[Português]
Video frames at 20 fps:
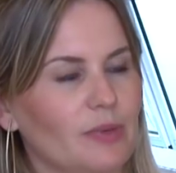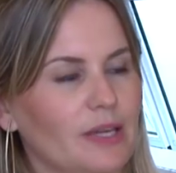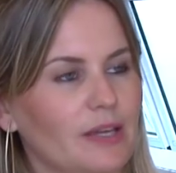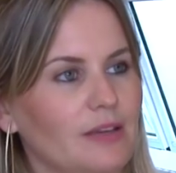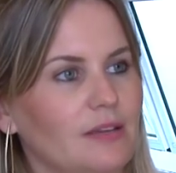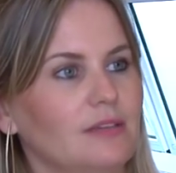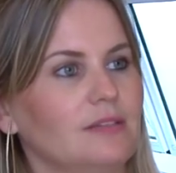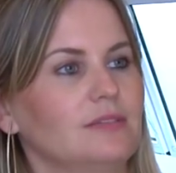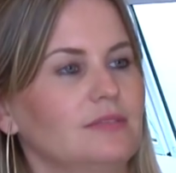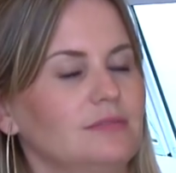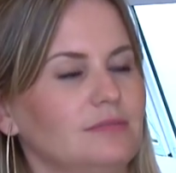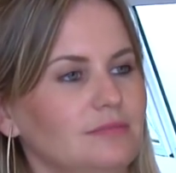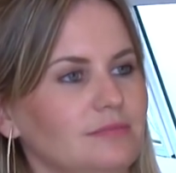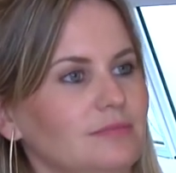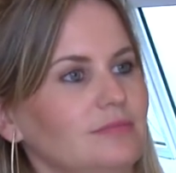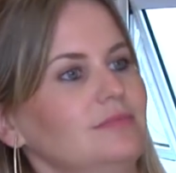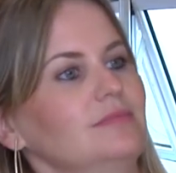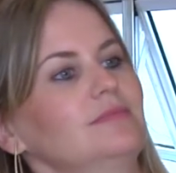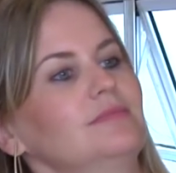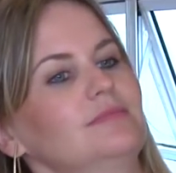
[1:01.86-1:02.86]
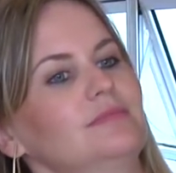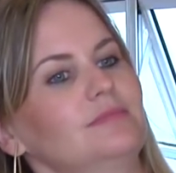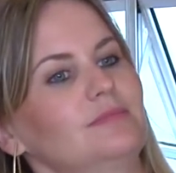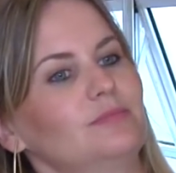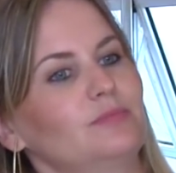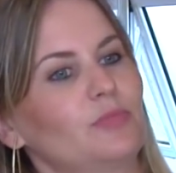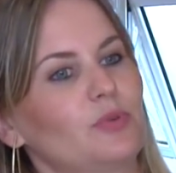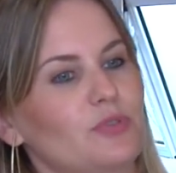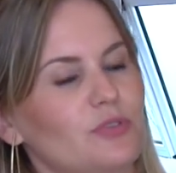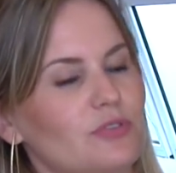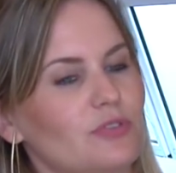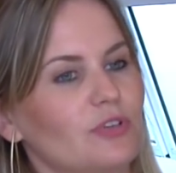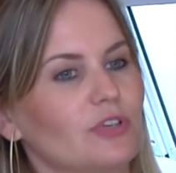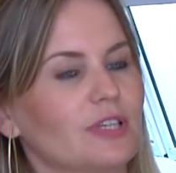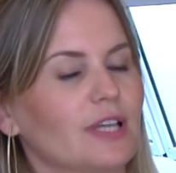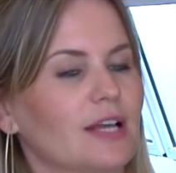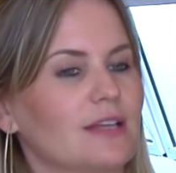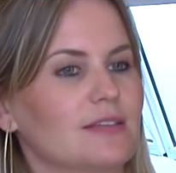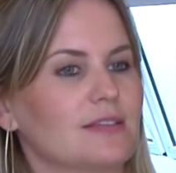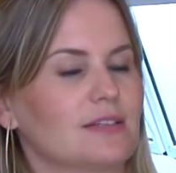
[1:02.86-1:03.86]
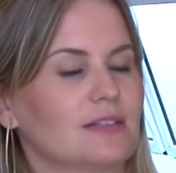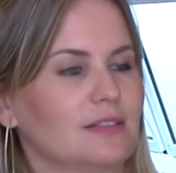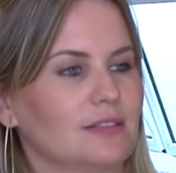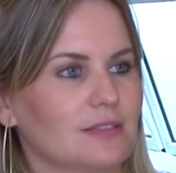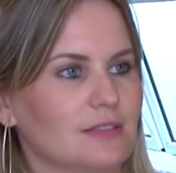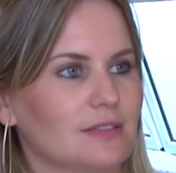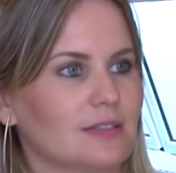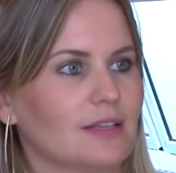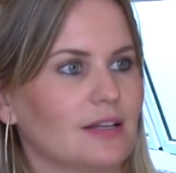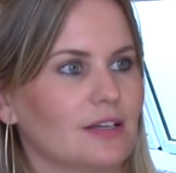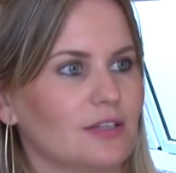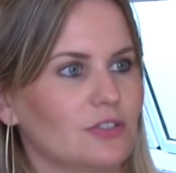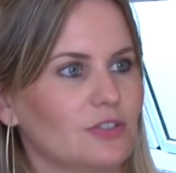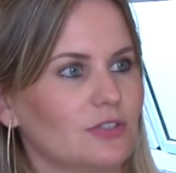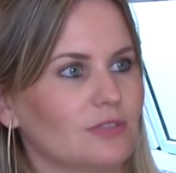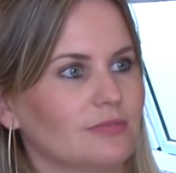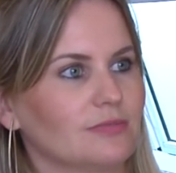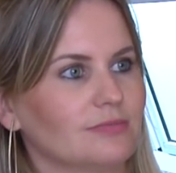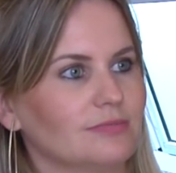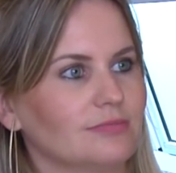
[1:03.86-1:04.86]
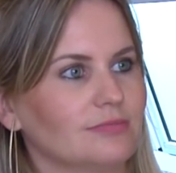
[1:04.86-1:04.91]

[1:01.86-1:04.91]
bem posicionadas aqui na cidade.